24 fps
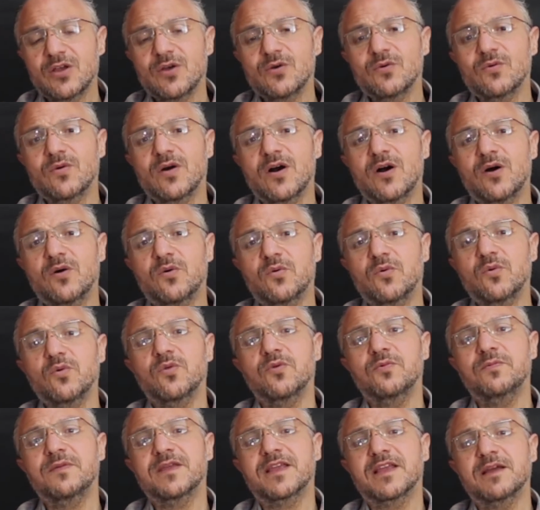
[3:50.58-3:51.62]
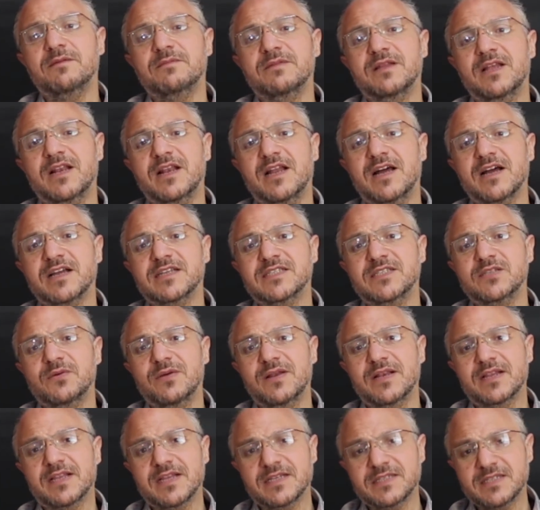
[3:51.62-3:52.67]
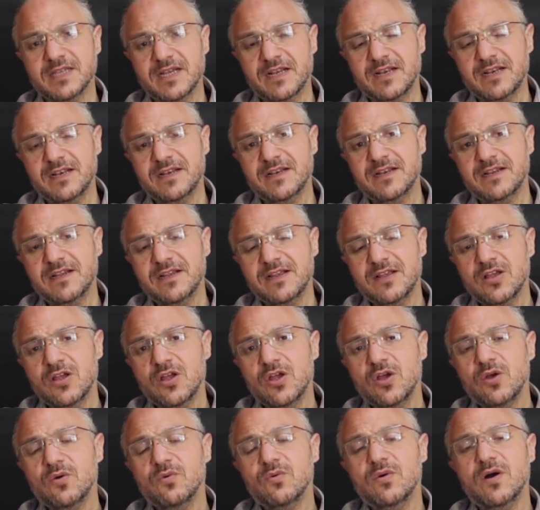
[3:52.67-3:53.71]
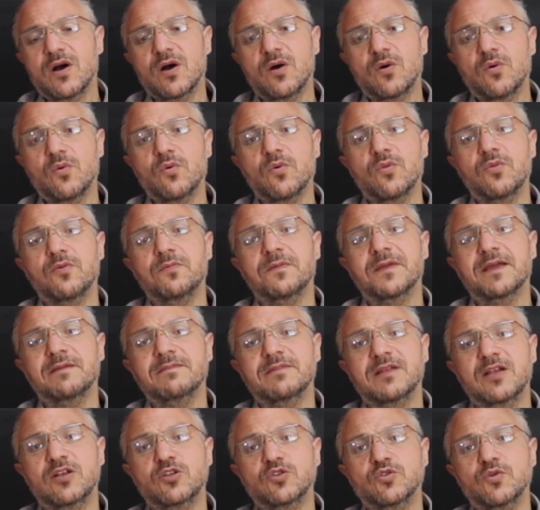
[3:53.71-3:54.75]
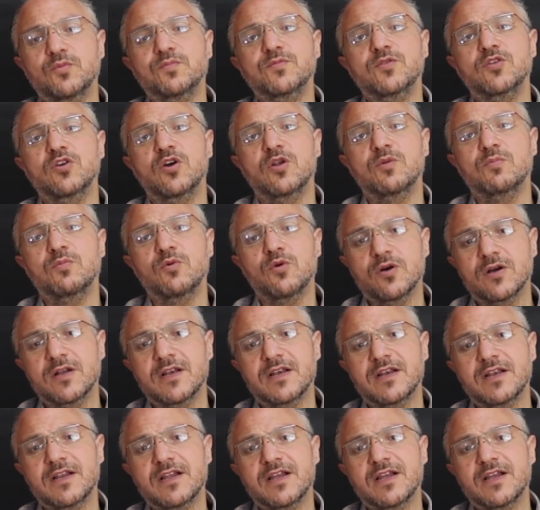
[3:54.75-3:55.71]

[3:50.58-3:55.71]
واعوذ بك من العجز والكسل وأعوذ بك من الجبن والبخل